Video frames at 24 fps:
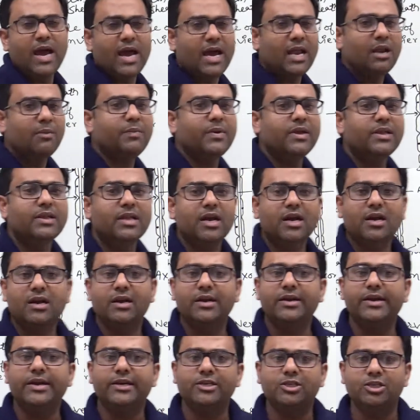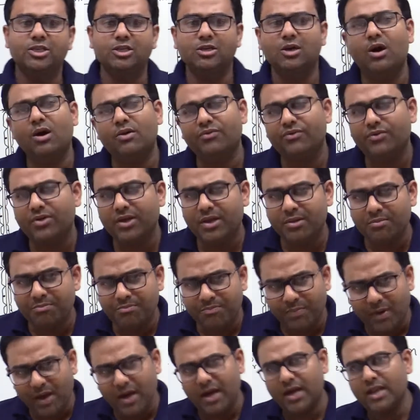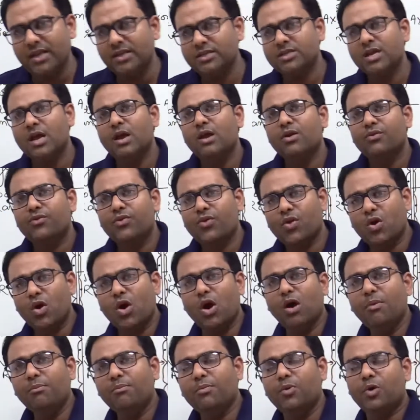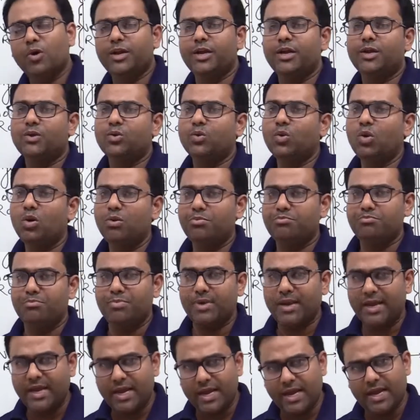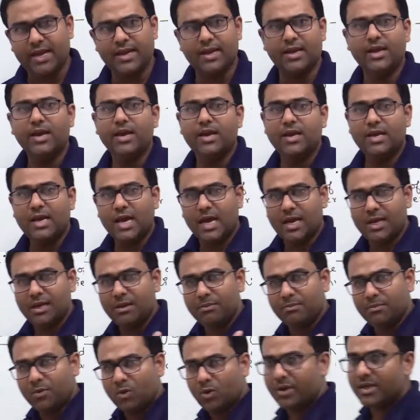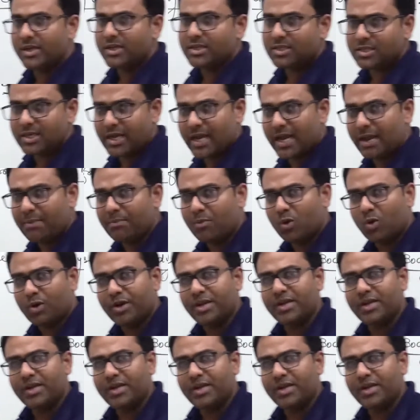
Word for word: हेल्प इन द कंडक्शन ऑफ इम्पल्स फ्रॉम बॉडी टू ब्रेन यानी बॉडी से बॉडी